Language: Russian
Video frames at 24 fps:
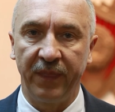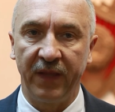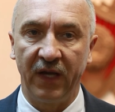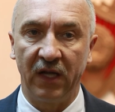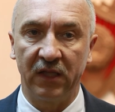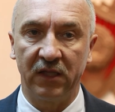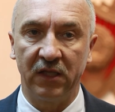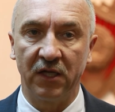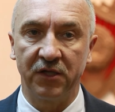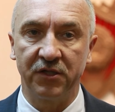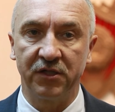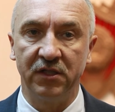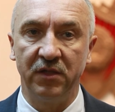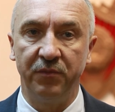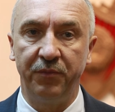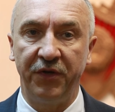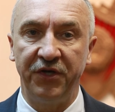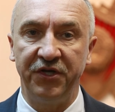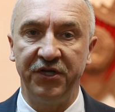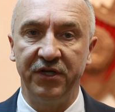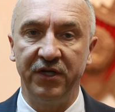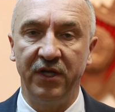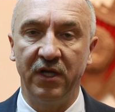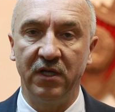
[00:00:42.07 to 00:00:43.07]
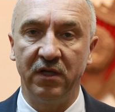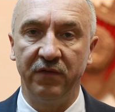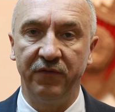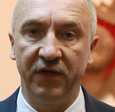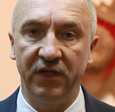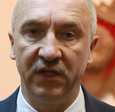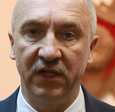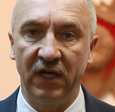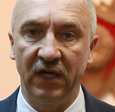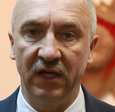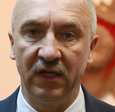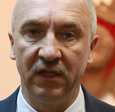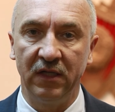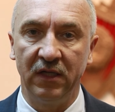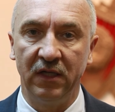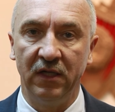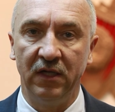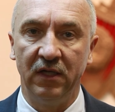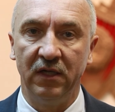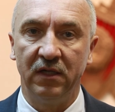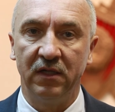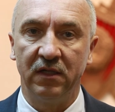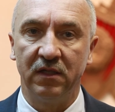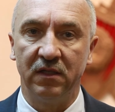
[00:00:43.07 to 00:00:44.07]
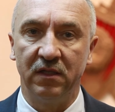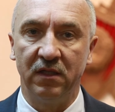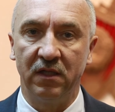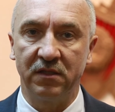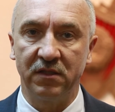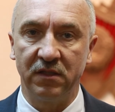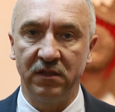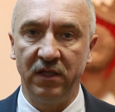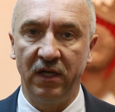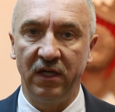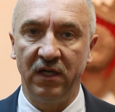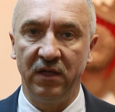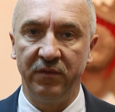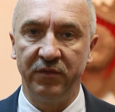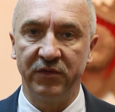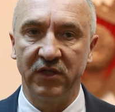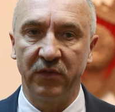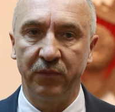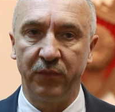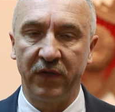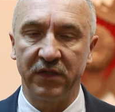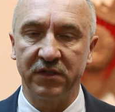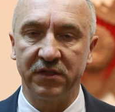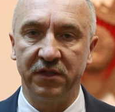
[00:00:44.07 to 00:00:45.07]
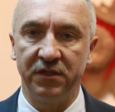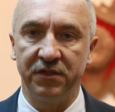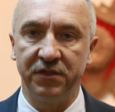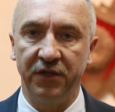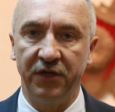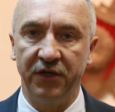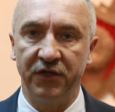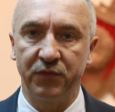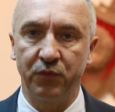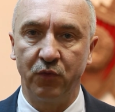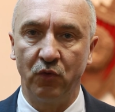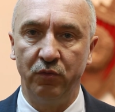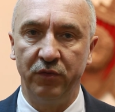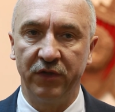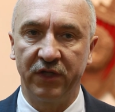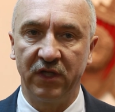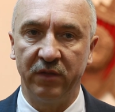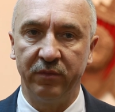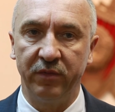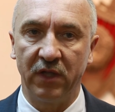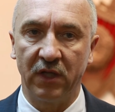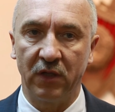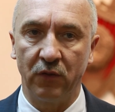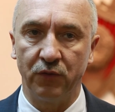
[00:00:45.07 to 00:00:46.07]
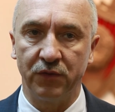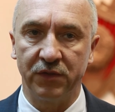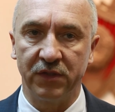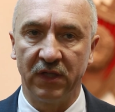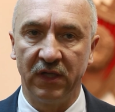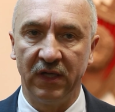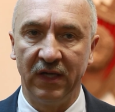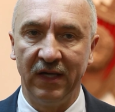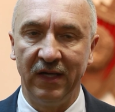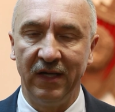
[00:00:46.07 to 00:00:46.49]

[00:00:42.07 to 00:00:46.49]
а также на причинение вреда национальной безопасности Республики Беларусь.